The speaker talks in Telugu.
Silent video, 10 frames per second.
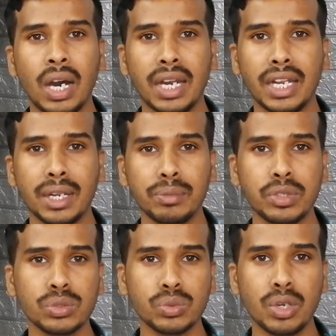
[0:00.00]
ఆ నిర్ణయం
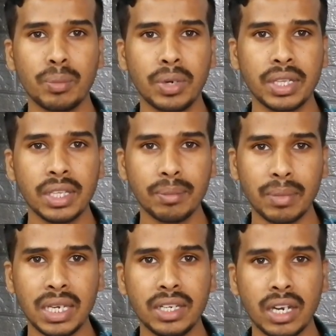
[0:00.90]
తీసుకున్నప్పుడైతే
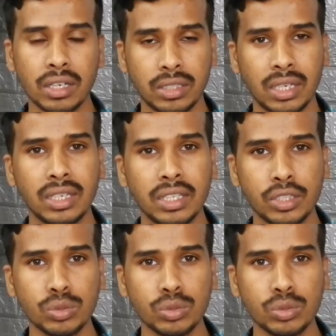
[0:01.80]
మళ్ళీ అంటే